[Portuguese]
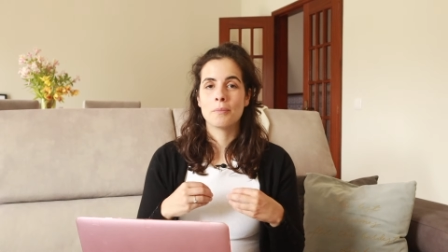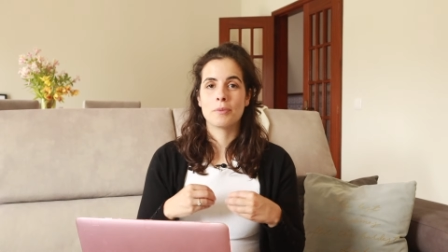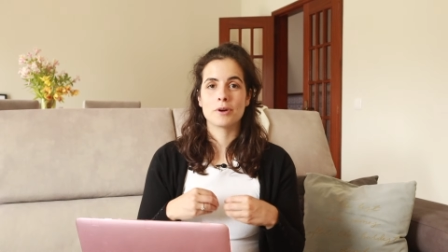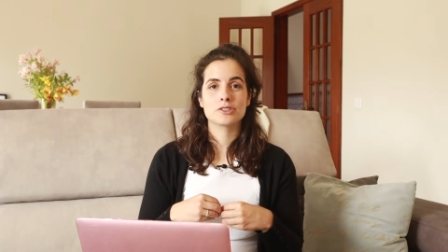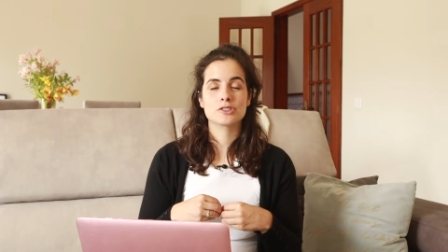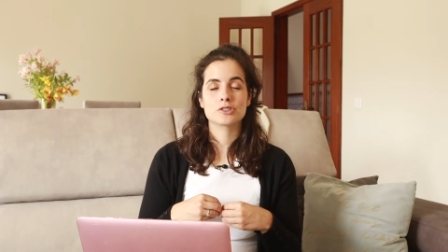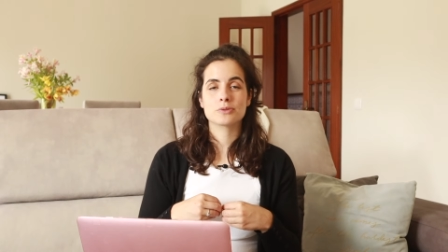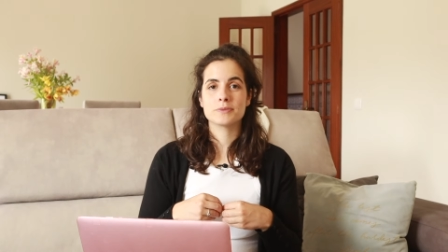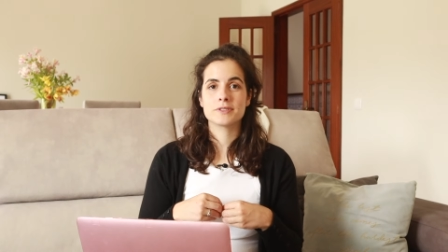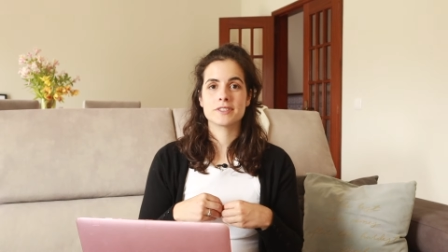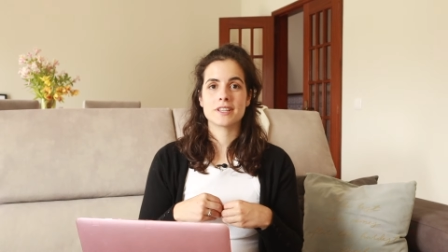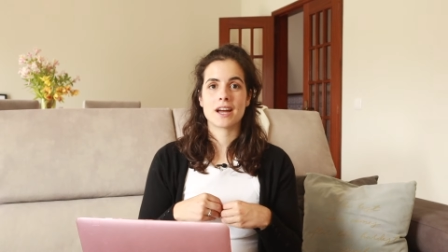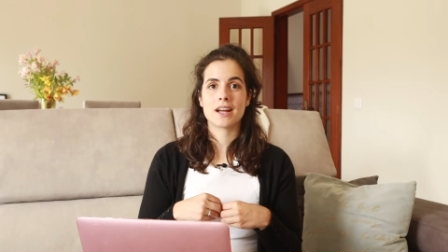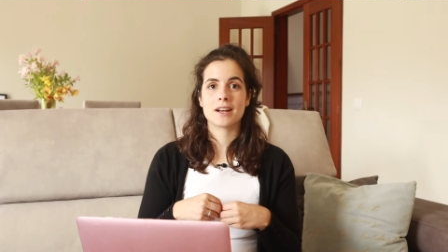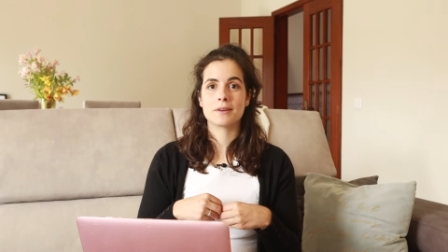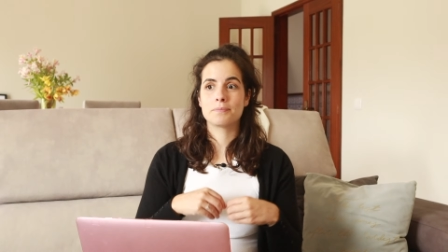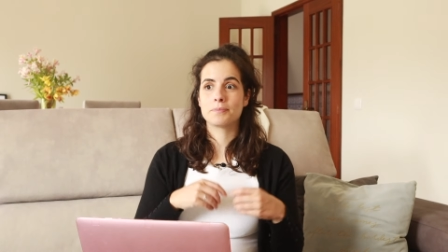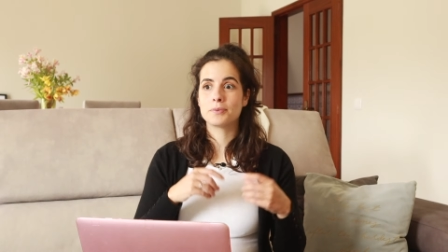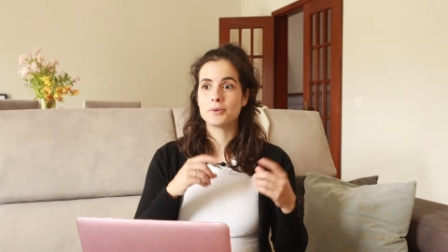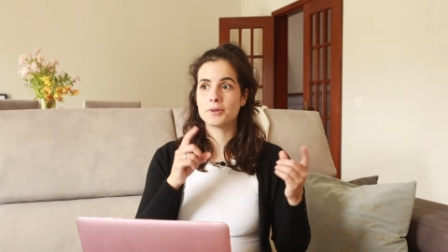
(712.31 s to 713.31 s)
podes
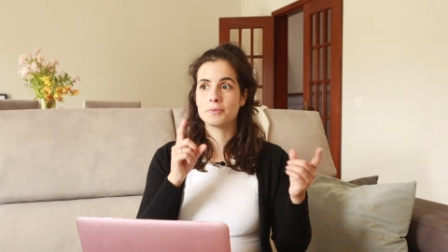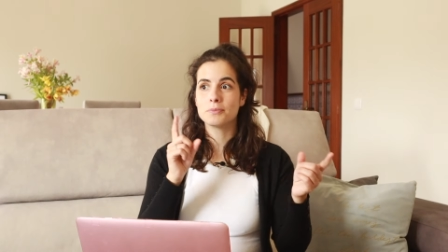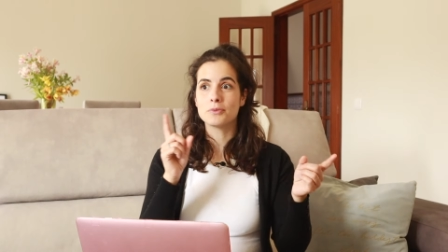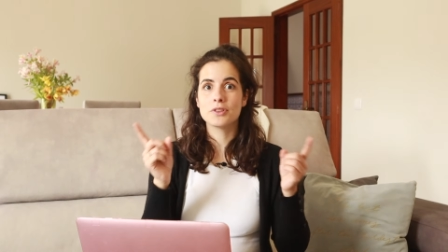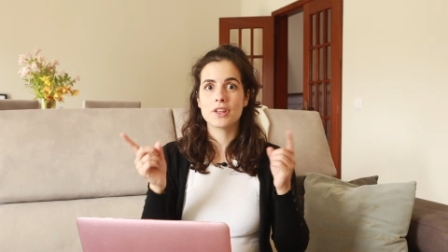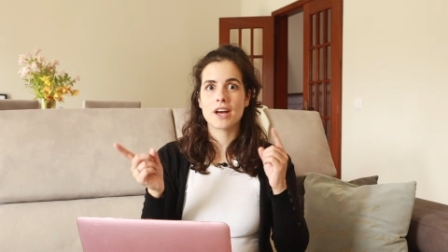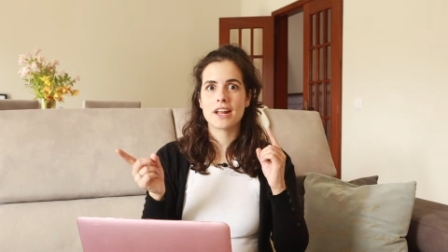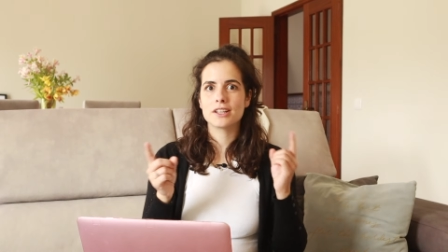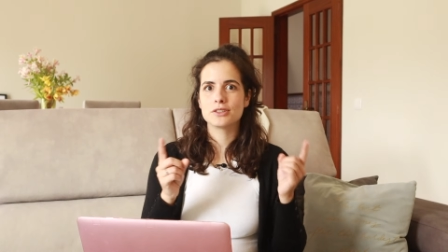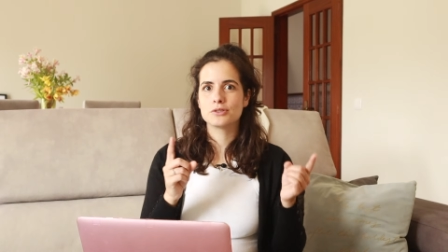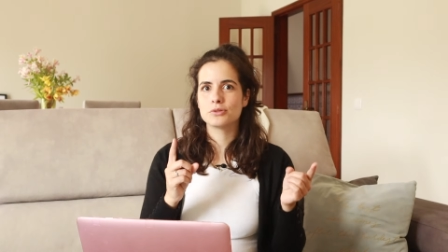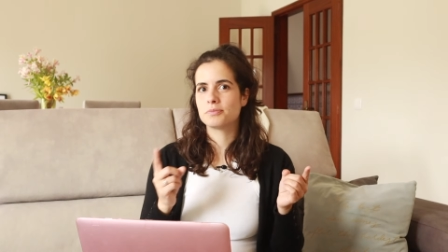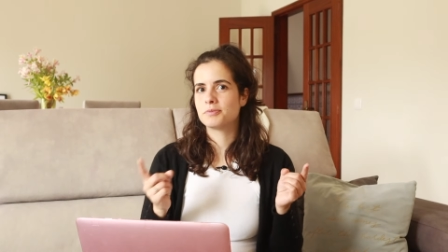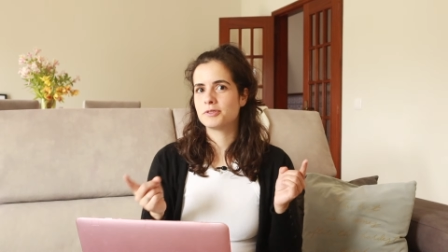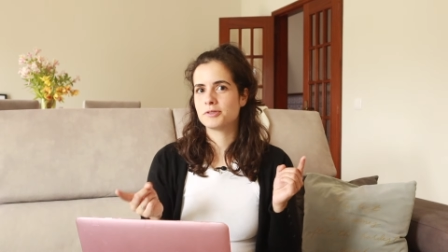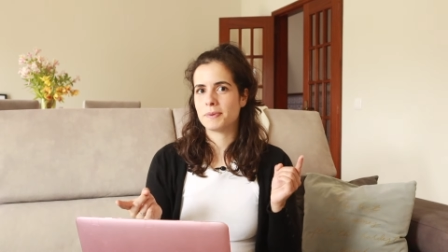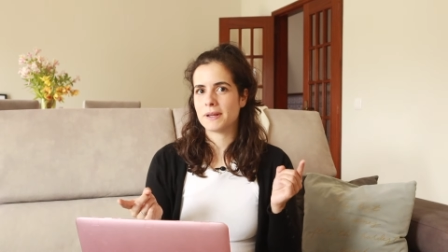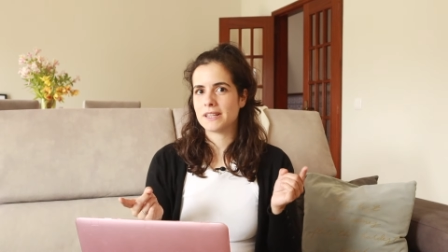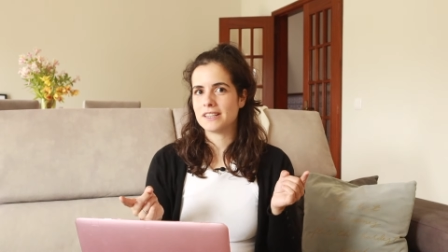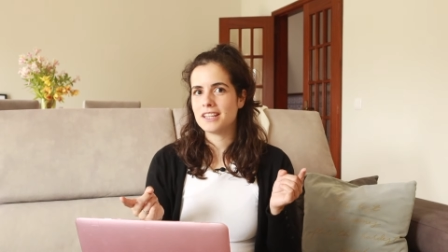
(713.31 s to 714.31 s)
começar por mudar a tua
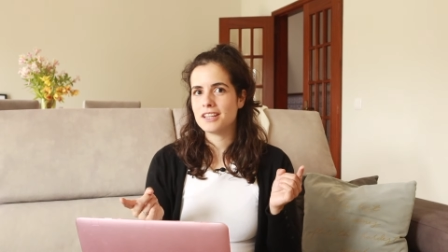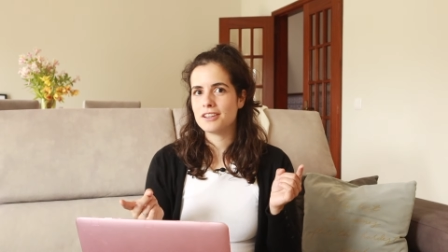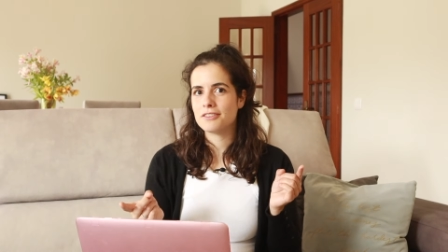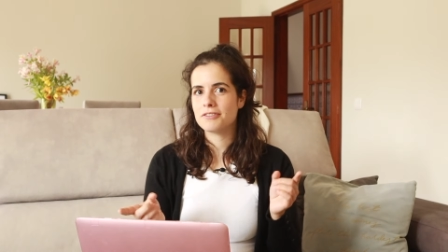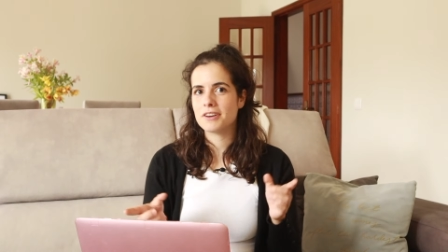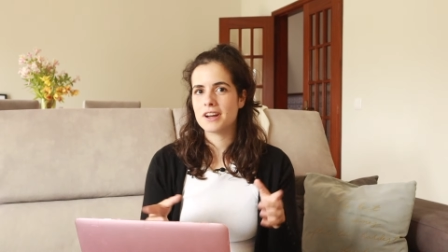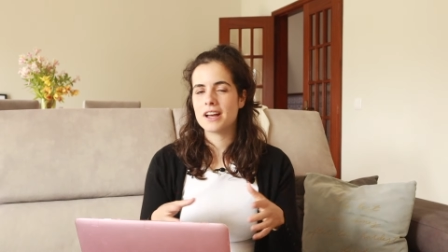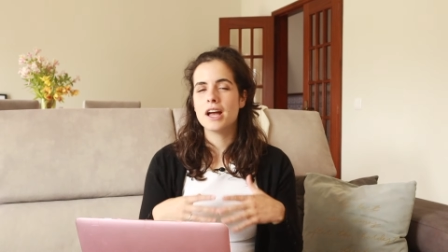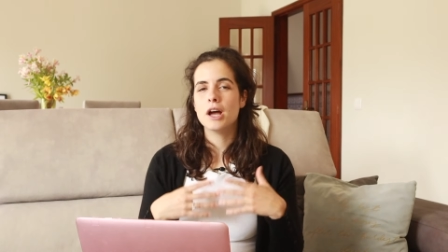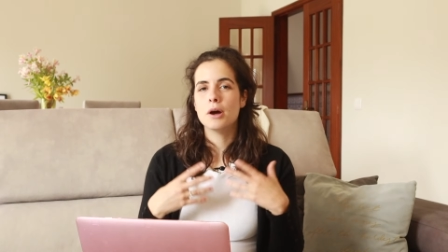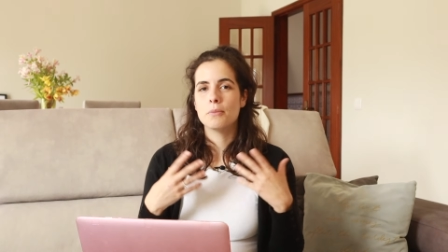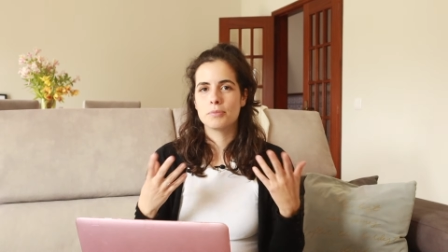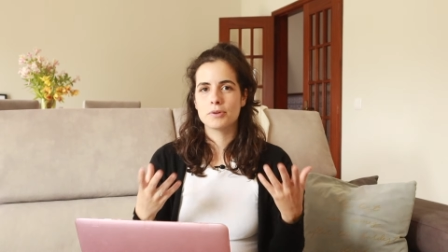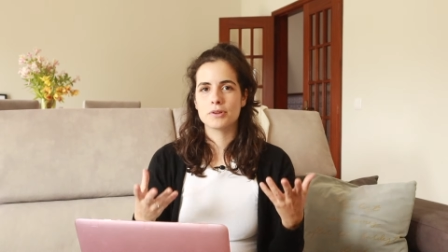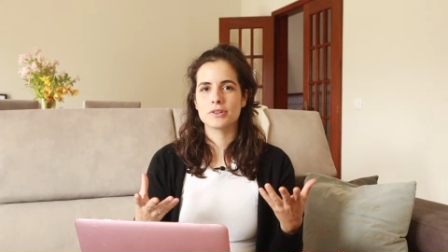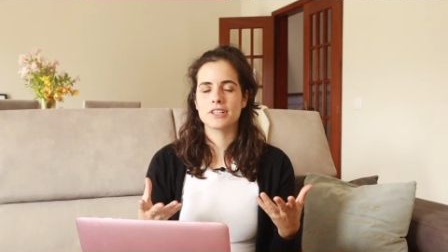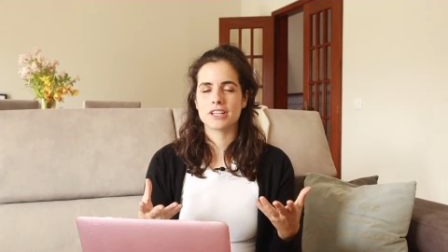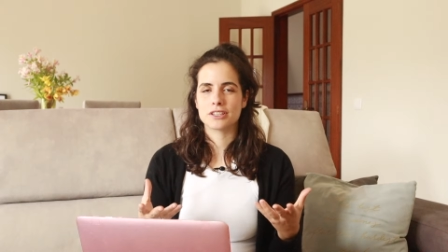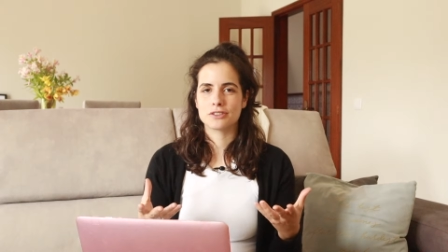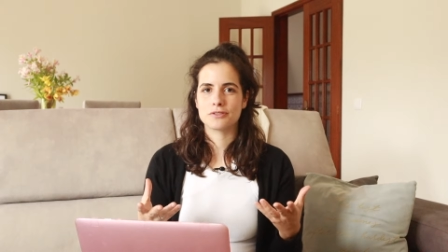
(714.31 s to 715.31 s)
perspectiva,
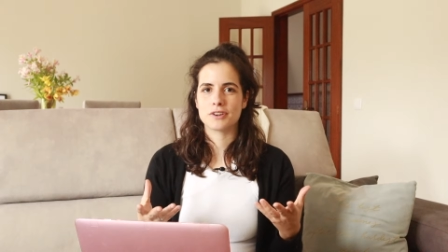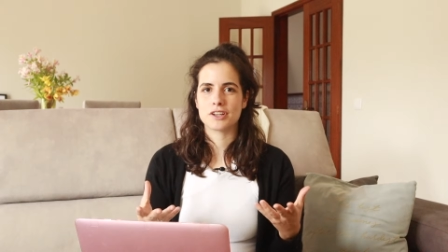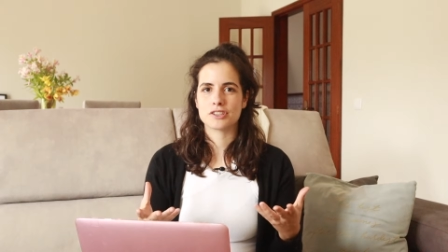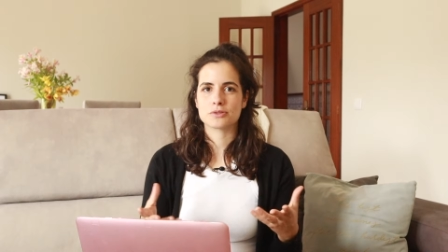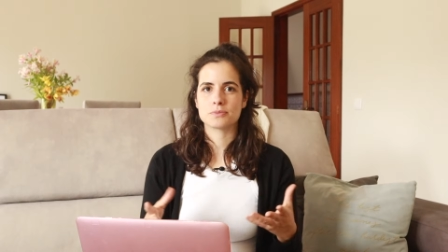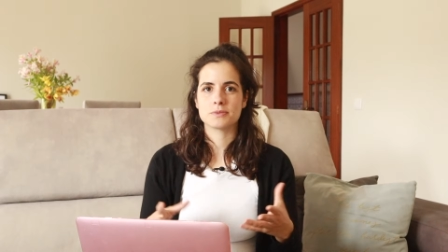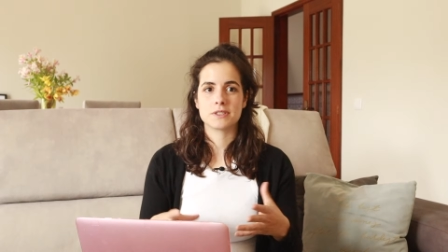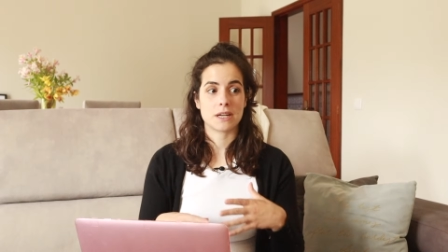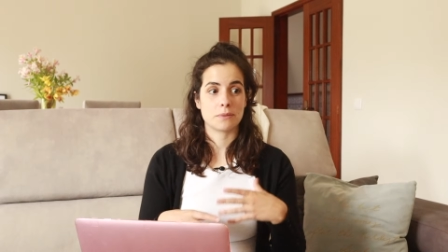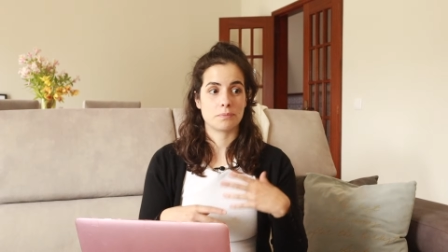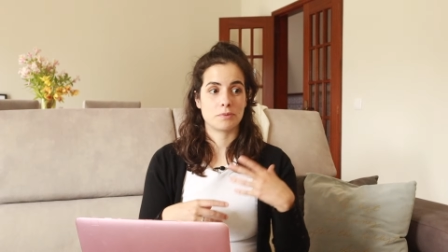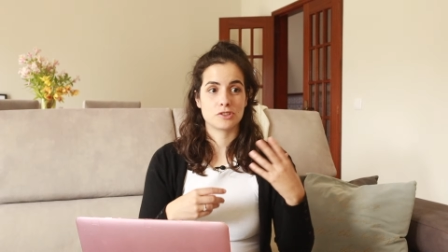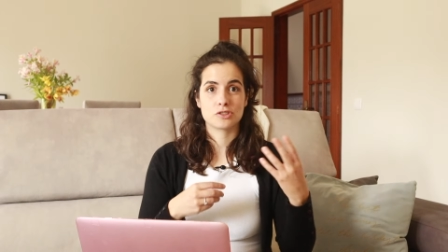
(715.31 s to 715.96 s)
por onde é que tu vais começar?